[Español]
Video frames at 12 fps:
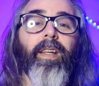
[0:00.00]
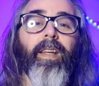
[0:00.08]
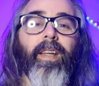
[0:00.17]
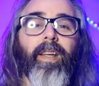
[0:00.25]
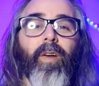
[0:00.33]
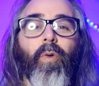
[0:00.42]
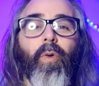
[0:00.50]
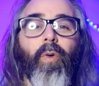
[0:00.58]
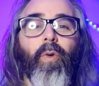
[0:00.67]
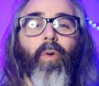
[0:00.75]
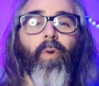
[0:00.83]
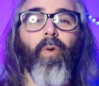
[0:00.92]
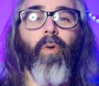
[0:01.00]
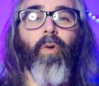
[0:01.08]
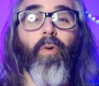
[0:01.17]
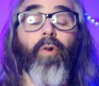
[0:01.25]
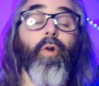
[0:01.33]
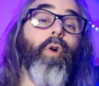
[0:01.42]
eh,
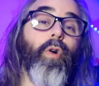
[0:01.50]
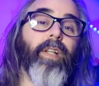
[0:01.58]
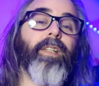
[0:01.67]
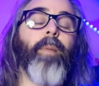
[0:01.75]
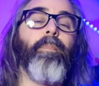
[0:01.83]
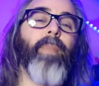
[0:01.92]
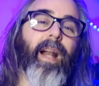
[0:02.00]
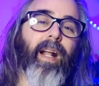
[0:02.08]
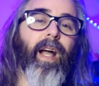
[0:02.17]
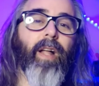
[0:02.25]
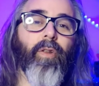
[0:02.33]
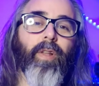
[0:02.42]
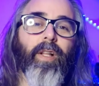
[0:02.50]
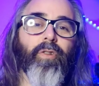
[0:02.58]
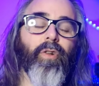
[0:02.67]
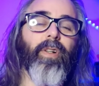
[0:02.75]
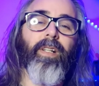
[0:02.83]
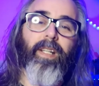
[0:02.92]
o, no está enmarcado
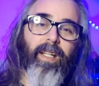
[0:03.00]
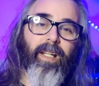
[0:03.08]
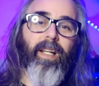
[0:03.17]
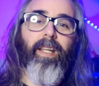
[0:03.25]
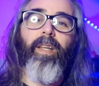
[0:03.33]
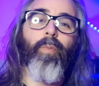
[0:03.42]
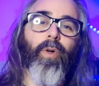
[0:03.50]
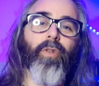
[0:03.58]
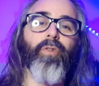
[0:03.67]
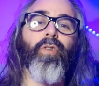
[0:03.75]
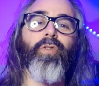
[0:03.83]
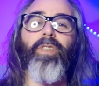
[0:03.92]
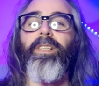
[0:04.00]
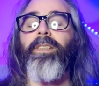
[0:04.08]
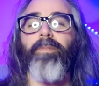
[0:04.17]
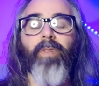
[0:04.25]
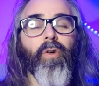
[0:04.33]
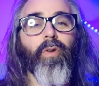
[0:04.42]
dentro del nihilismo, entonces,
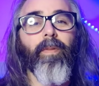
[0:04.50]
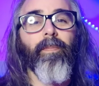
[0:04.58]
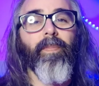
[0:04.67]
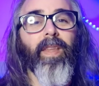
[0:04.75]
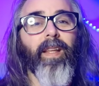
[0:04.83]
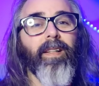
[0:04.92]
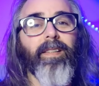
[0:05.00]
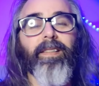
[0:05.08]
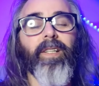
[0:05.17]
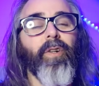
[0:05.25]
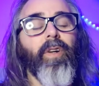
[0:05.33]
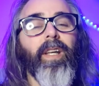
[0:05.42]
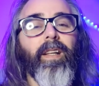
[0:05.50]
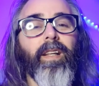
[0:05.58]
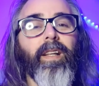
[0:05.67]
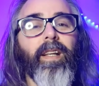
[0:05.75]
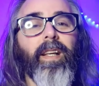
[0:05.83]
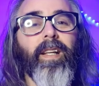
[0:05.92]
no, sino
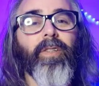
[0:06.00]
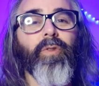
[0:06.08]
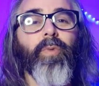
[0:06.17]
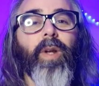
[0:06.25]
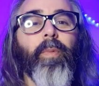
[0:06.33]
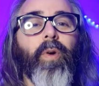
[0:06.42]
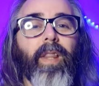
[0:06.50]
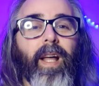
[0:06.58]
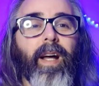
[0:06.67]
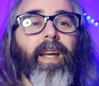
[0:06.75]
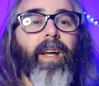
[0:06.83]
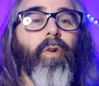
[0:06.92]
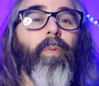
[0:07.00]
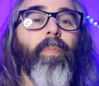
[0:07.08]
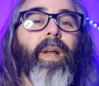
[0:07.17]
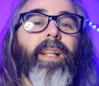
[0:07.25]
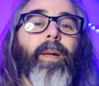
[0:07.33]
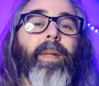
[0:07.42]
que es un abordaje
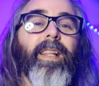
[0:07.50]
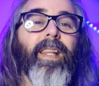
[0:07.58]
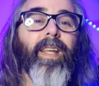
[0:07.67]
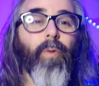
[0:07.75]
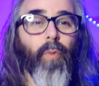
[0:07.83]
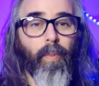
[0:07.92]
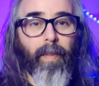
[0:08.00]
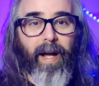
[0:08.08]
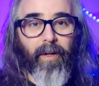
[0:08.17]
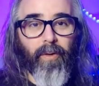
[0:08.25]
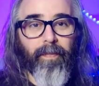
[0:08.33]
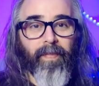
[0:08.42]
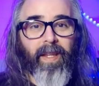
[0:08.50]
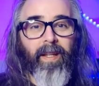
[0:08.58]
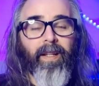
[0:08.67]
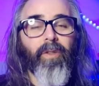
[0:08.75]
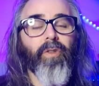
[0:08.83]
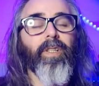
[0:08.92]
completamente humano.
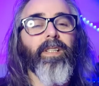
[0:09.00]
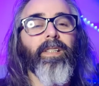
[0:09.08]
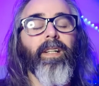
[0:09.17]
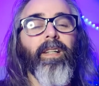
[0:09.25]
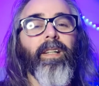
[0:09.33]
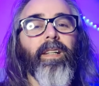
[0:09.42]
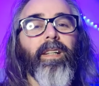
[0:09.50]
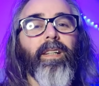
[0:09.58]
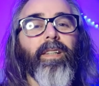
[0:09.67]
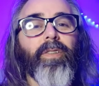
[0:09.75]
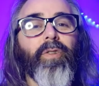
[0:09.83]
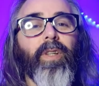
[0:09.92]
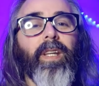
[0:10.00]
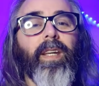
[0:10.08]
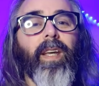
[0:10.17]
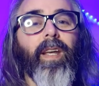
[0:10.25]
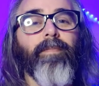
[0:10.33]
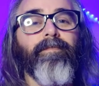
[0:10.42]
Entonces, yo
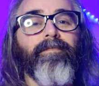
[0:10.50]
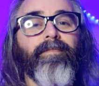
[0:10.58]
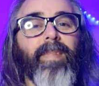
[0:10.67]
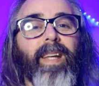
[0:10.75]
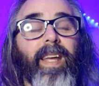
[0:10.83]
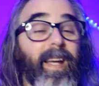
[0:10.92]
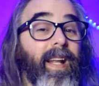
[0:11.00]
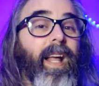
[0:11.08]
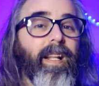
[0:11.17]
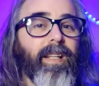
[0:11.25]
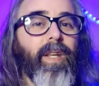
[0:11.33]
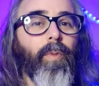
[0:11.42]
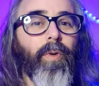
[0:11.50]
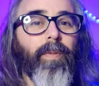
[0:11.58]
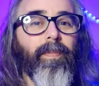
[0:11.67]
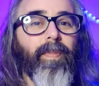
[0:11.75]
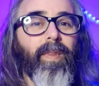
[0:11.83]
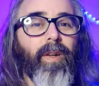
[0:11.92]
dije, es creativo,
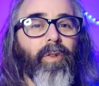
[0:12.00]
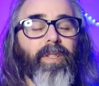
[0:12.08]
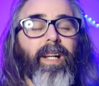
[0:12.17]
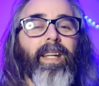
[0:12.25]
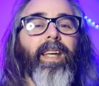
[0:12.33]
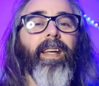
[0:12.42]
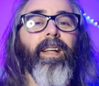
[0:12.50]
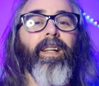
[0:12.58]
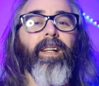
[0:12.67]
o sea que,